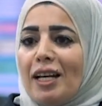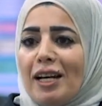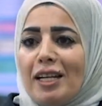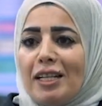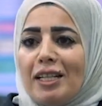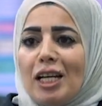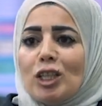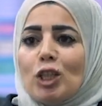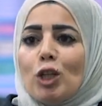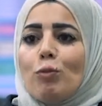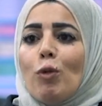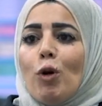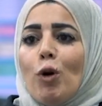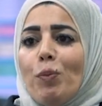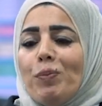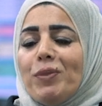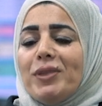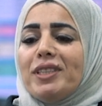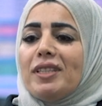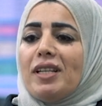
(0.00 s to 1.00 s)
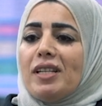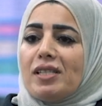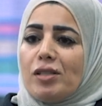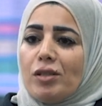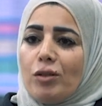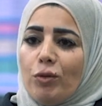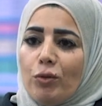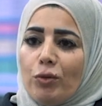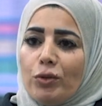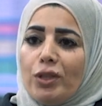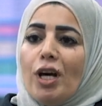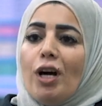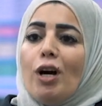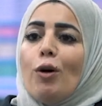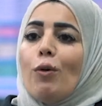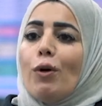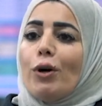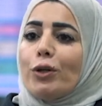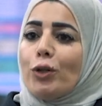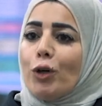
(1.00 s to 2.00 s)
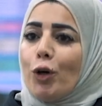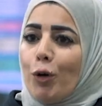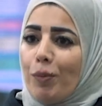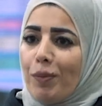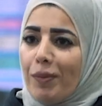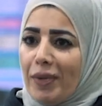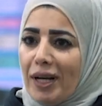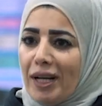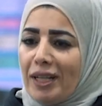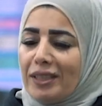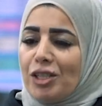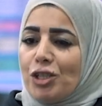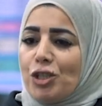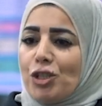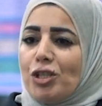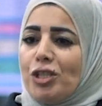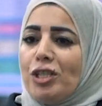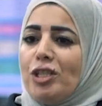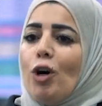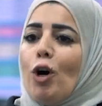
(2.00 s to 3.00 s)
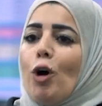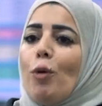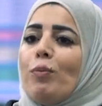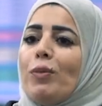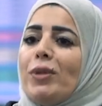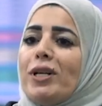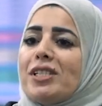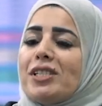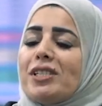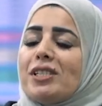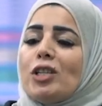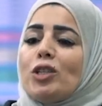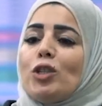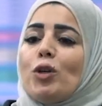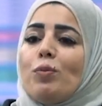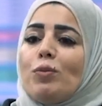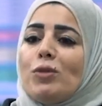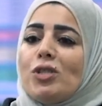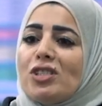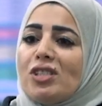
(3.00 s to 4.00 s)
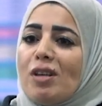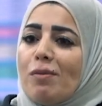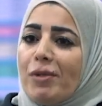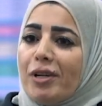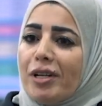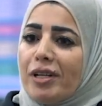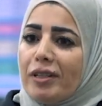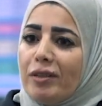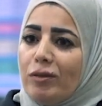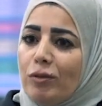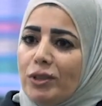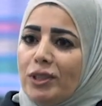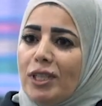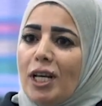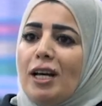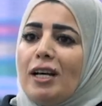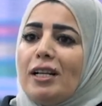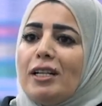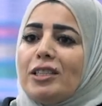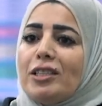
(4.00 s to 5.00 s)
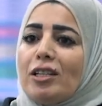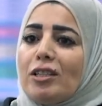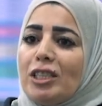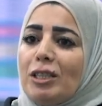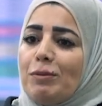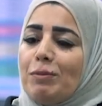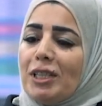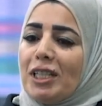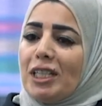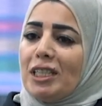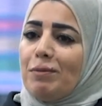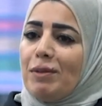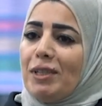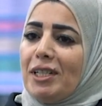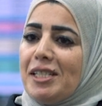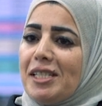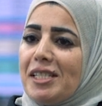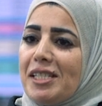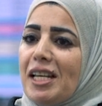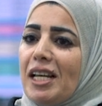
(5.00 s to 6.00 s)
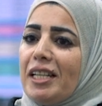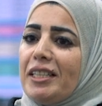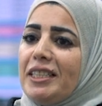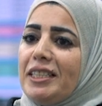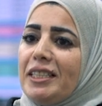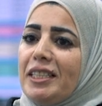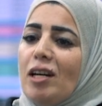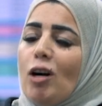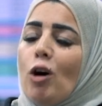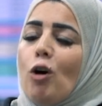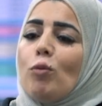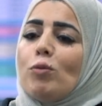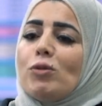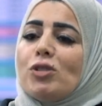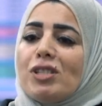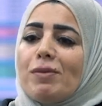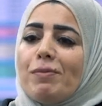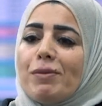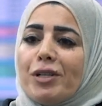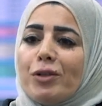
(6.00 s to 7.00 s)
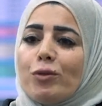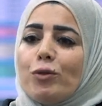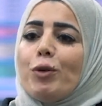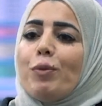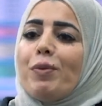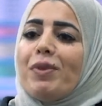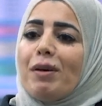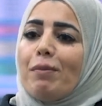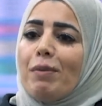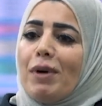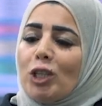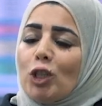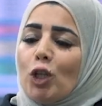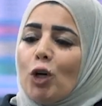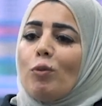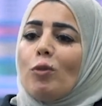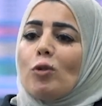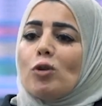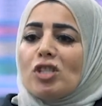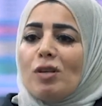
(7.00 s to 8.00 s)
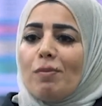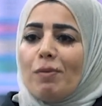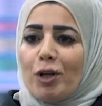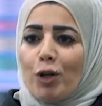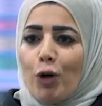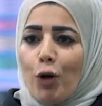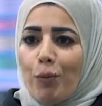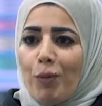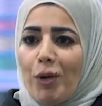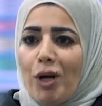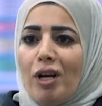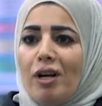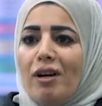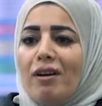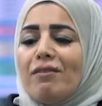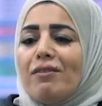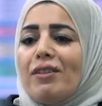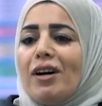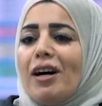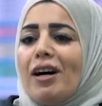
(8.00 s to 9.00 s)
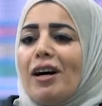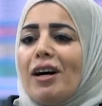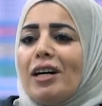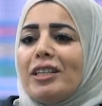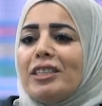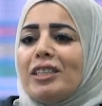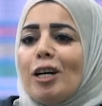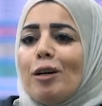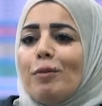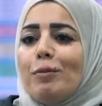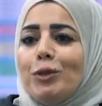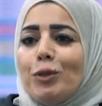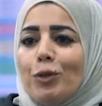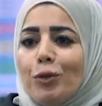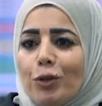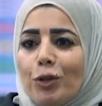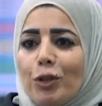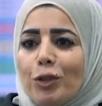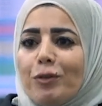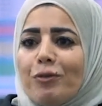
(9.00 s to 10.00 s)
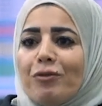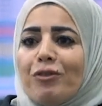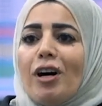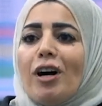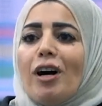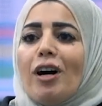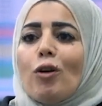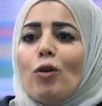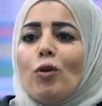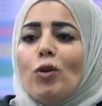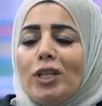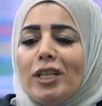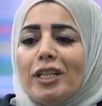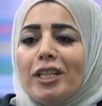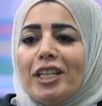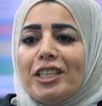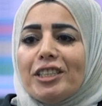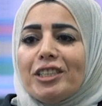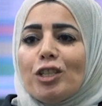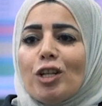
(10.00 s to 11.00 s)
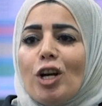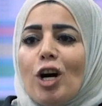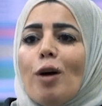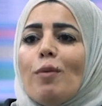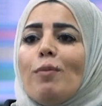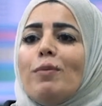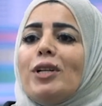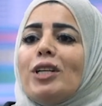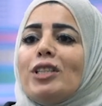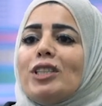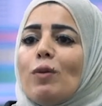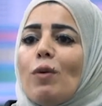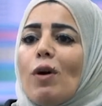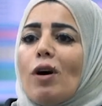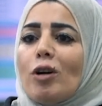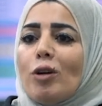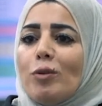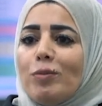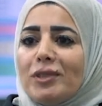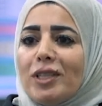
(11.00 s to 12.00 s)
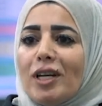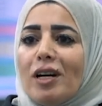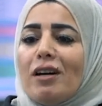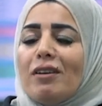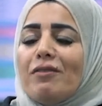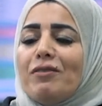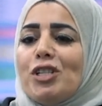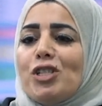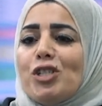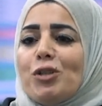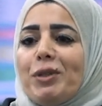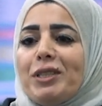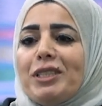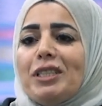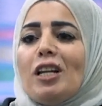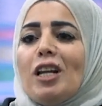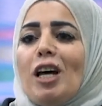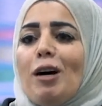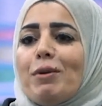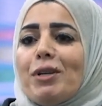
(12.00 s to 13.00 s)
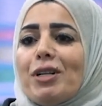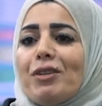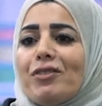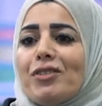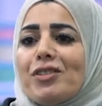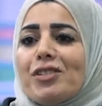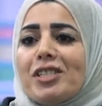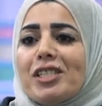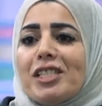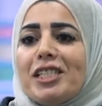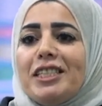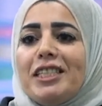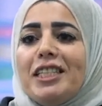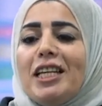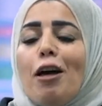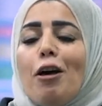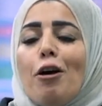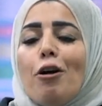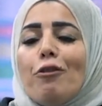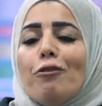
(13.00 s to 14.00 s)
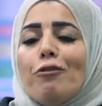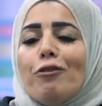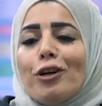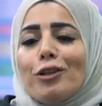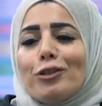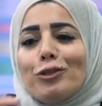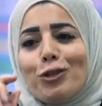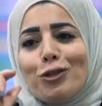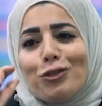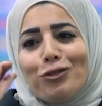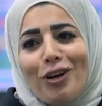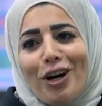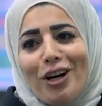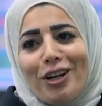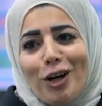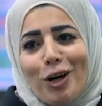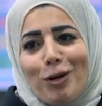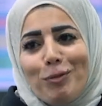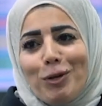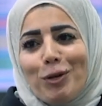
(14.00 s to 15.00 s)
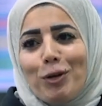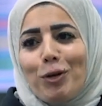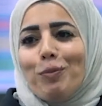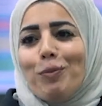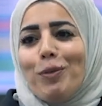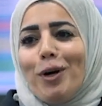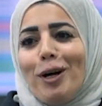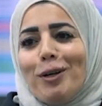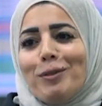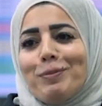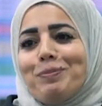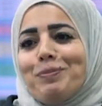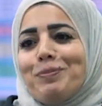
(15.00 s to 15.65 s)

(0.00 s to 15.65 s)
عائلاتهم هم النازحون ورغم هذا الشيء هم لساتهم مستمرون لتقديم الخدمه الانسانيه ومستمرون بثباتهم وصبرهم فانا من هون فكل الاحترام لطواقمنا في الجمعيه الهلال الاحمر الفلسطيني فترفع لهم القبعه